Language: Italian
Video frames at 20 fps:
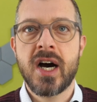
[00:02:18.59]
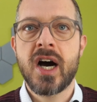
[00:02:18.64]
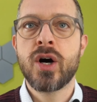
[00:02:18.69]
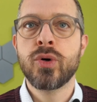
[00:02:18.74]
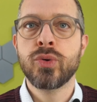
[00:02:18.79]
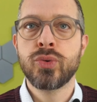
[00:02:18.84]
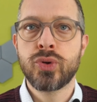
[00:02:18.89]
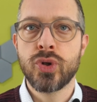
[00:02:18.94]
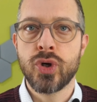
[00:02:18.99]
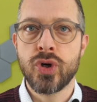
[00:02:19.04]

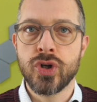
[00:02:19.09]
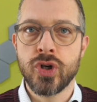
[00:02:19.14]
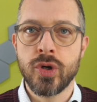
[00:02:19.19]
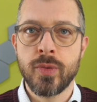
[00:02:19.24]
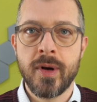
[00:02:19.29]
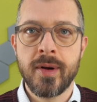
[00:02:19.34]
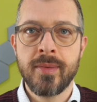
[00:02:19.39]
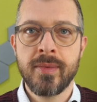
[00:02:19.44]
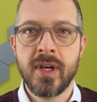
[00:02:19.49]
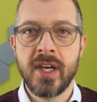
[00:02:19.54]

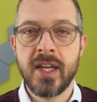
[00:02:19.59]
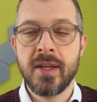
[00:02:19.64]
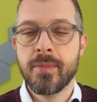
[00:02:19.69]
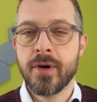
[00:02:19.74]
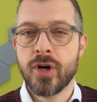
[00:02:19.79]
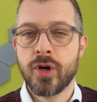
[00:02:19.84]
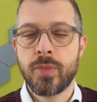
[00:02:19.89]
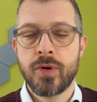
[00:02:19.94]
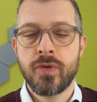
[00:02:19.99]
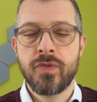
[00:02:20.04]
autonoma,
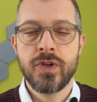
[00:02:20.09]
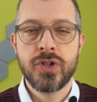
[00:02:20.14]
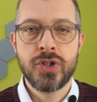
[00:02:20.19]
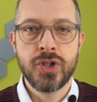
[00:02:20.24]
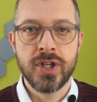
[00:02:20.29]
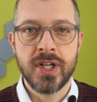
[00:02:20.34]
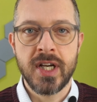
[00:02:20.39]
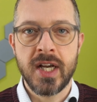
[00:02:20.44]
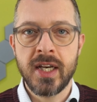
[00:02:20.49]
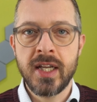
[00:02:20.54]
libero
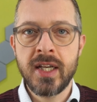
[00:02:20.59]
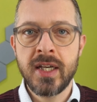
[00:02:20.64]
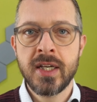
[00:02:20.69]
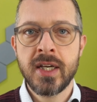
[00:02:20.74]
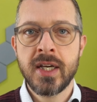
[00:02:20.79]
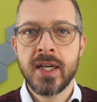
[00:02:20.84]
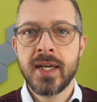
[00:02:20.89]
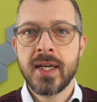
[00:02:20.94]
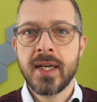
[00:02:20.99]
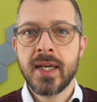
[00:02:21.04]
professionale